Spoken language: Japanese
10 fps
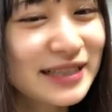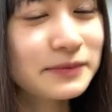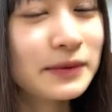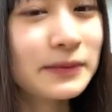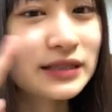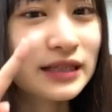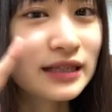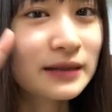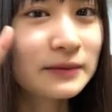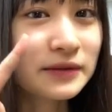パパさん
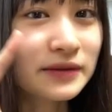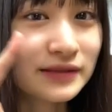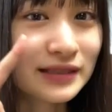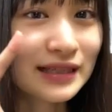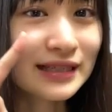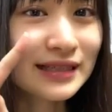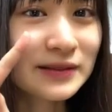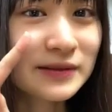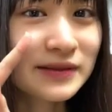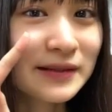レインボーの星ありが
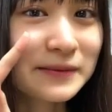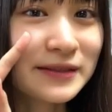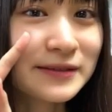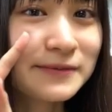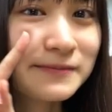とうございます